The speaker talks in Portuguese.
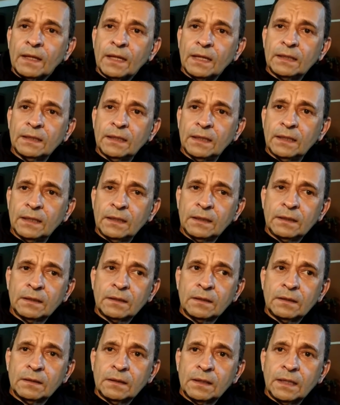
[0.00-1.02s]

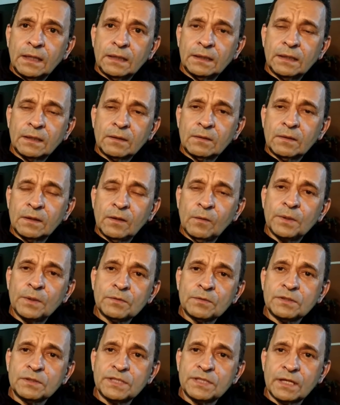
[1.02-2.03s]
ela, ela
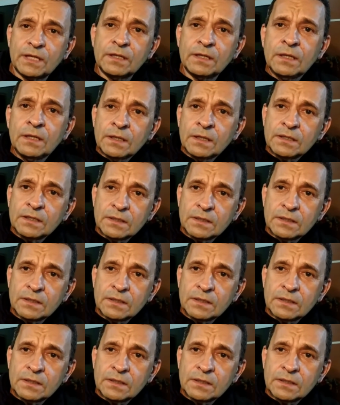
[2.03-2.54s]
realmente consegue